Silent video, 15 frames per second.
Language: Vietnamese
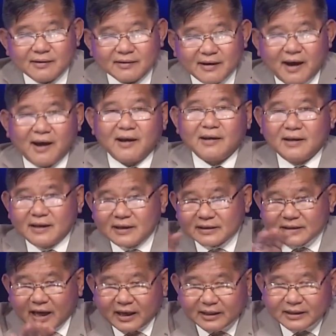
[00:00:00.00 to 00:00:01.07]
đó
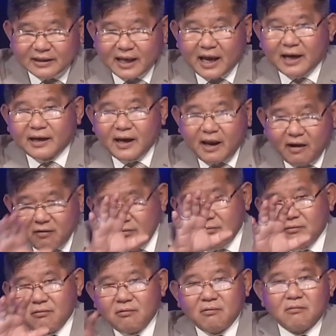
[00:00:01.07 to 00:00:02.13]
thành ra nếu
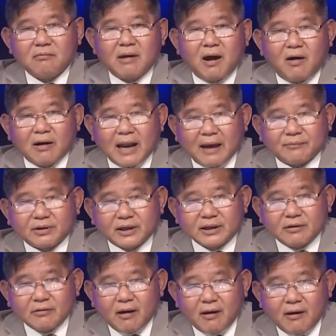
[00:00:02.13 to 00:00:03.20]
mà họ làm được cái
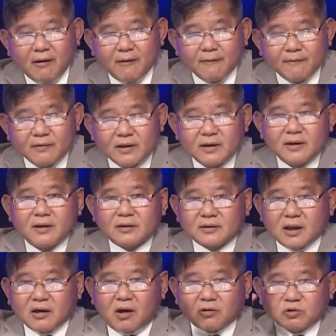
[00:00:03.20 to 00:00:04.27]
điều đó
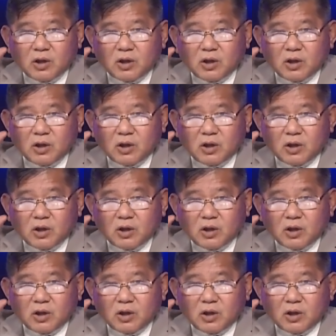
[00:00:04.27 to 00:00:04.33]
tức là họ